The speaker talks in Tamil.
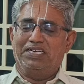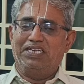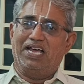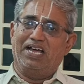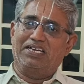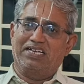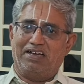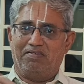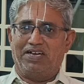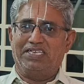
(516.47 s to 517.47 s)
என்கிற
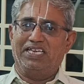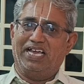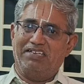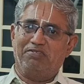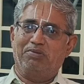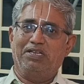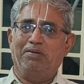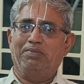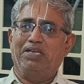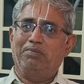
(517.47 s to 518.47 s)
அக்காவாகிய
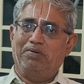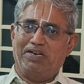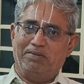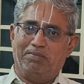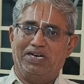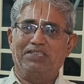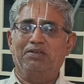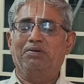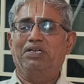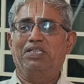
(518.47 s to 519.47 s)
ஐஸ்வர்யம் என்பவரை
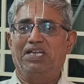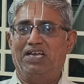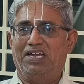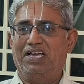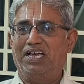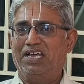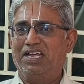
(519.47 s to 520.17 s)
மணந்து கொண்டதுனால